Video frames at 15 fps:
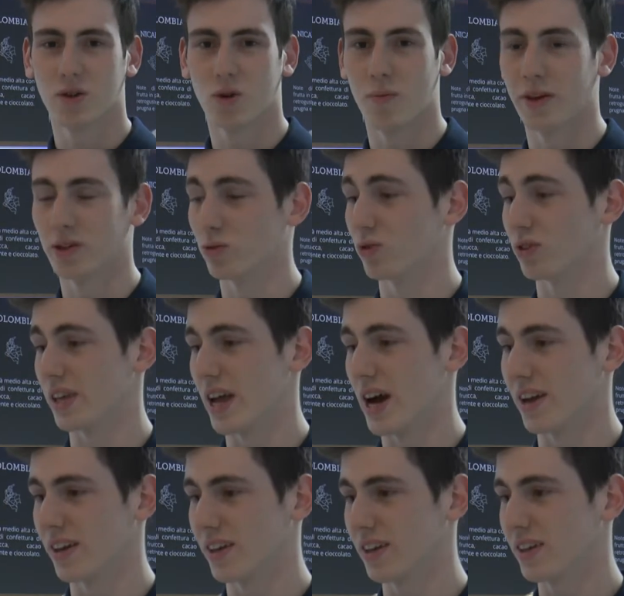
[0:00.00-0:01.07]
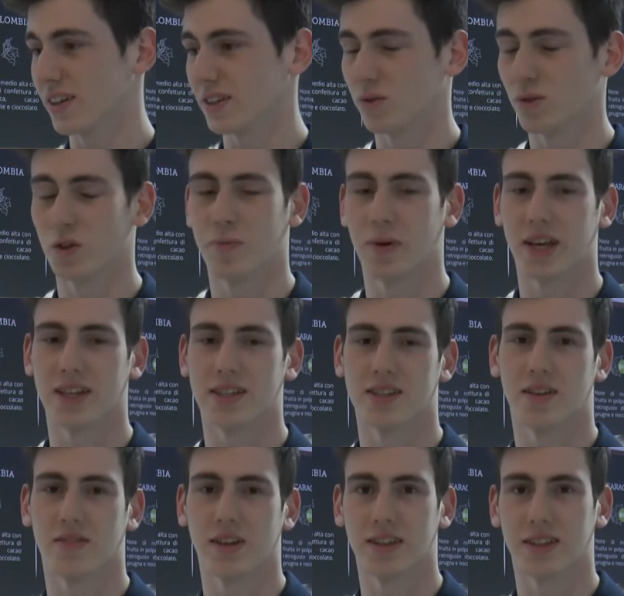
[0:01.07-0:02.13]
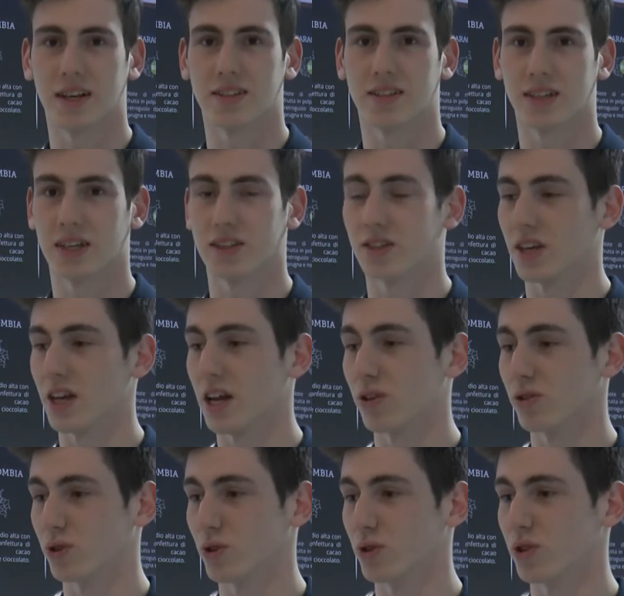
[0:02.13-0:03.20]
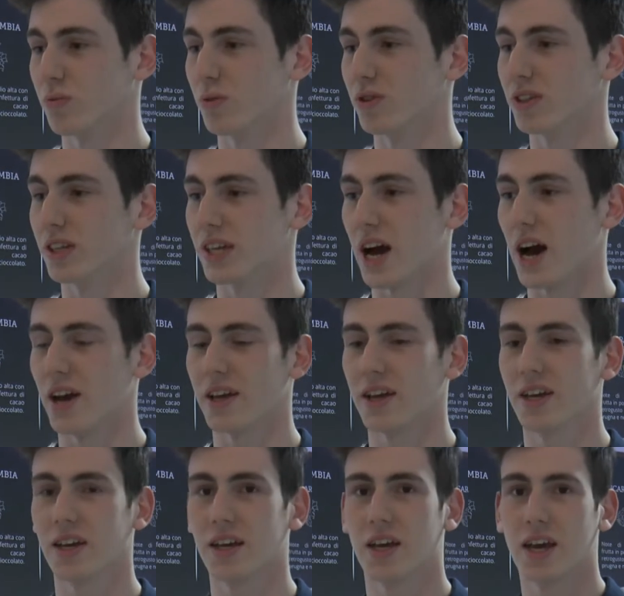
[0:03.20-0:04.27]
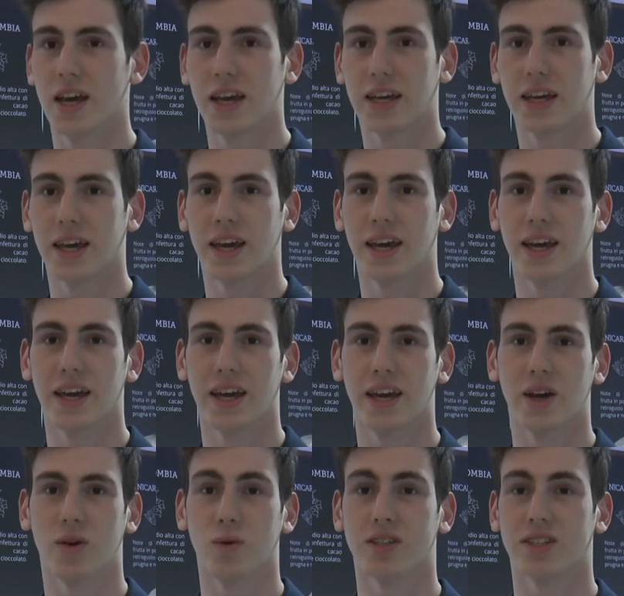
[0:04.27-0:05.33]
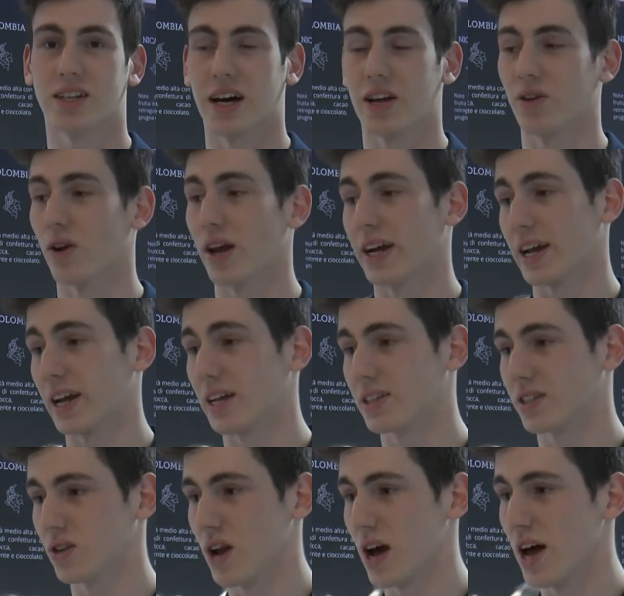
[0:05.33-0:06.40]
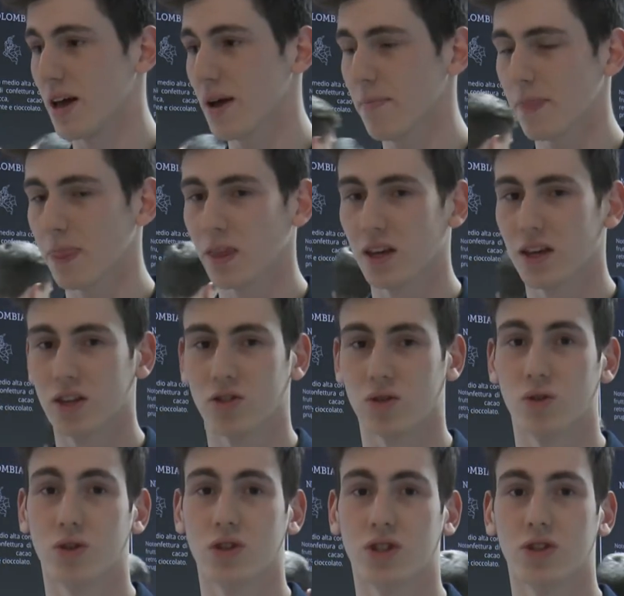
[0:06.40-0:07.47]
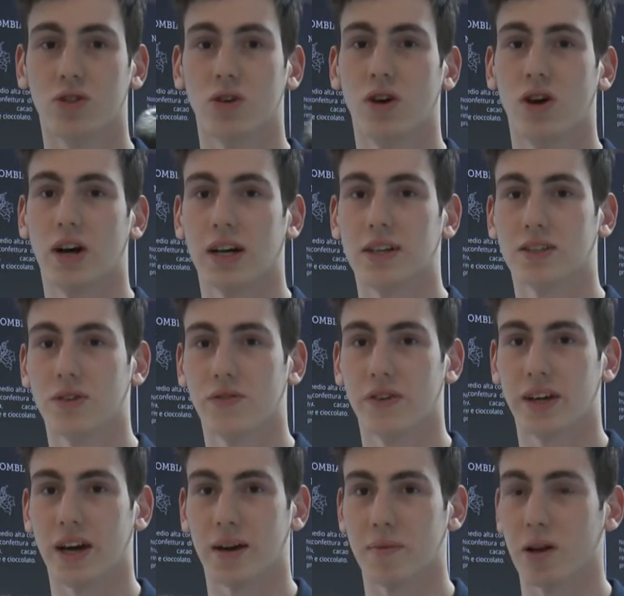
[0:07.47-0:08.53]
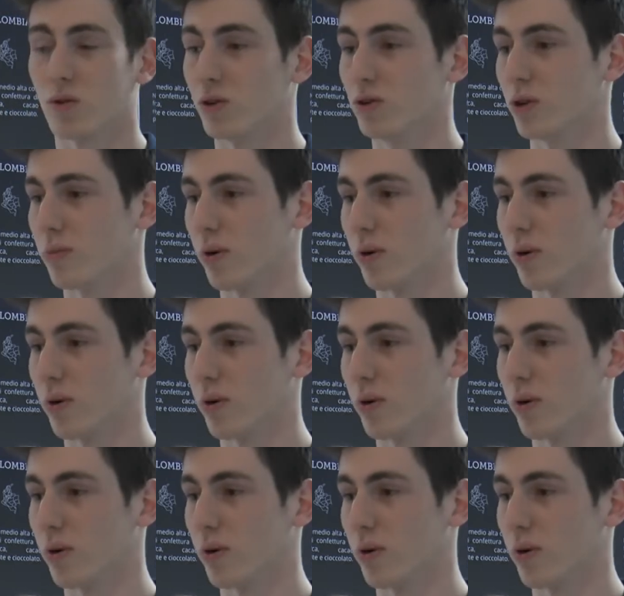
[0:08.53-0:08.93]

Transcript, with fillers: come tutti gli anni un'esperienza un'esperienza fantastica sia l'anno scorso Montichiari che quest'anno la gara nazionale. Sono riuscito a classificarmi al quinto